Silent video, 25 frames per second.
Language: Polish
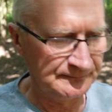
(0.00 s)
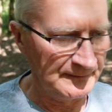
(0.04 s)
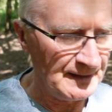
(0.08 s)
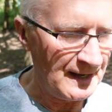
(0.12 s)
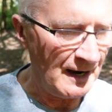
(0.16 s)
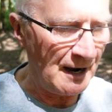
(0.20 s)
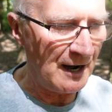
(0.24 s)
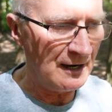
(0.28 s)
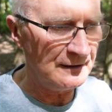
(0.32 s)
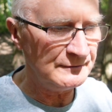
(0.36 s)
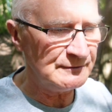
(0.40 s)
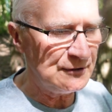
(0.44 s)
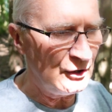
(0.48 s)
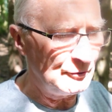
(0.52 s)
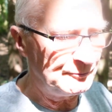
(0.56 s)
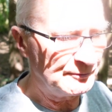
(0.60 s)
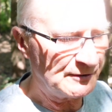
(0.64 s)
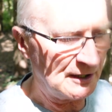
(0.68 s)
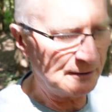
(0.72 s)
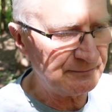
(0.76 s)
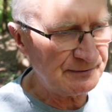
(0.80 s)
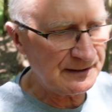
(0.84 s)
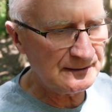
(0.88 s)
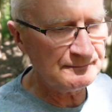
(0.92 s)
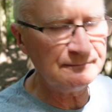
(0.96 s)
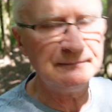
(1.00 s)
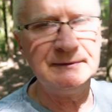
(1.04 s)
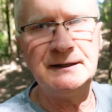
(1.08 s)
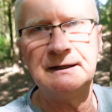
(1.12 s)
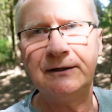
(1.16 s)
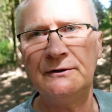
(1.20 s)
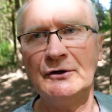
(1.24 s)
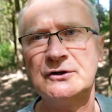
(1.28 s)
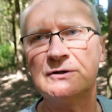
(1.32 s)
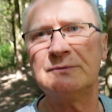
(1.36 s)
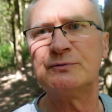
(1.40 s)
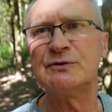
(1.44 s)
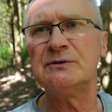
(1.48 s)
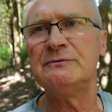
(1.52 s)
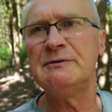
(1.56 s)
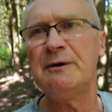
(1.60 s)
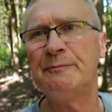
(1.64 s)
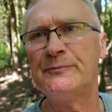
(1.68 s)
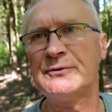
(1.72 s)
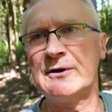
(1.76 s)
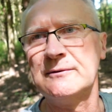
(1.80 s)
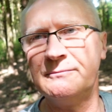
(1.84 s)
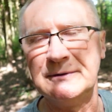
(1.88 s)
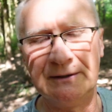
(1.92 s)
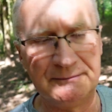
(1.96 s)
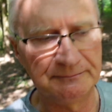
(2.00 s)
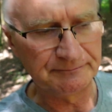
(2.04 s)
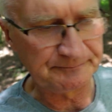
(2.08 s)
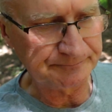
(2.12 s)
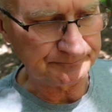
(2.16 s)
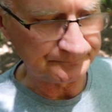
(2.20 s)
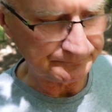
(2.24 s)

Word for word: A on miał problem, olbrzymi problem.